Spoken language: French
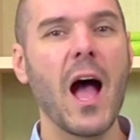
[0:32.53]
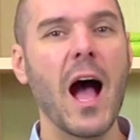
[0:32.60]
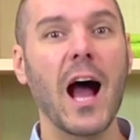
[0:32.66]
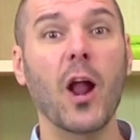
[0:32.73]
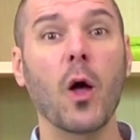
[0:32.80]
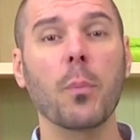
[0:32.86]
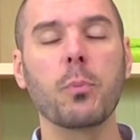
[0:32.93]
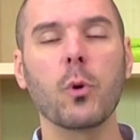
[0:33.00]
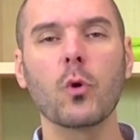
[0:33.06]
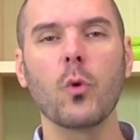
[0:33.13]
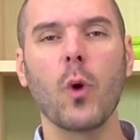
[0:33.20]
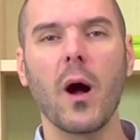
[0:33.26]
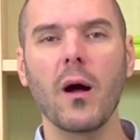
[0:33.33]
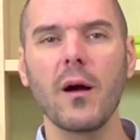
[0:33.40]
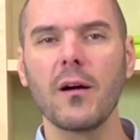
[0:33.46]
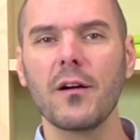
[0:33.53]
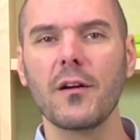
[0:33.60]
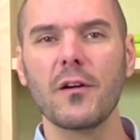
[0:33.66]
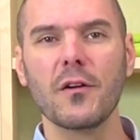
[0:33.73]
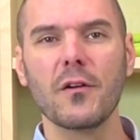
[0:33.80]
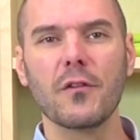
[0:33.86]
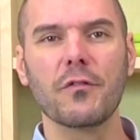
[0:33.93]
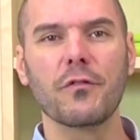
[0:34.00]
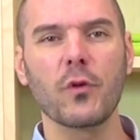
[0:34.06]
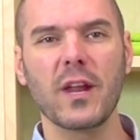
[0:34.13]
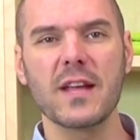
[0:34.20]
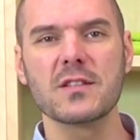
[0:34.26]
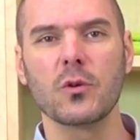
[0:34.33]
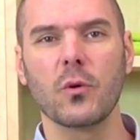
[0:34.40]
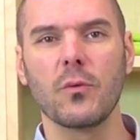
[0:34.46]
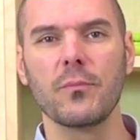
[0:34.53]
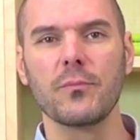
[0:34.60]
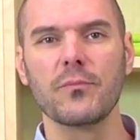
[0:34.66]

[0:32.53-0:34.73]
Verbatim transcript: Alors pourquoi fondation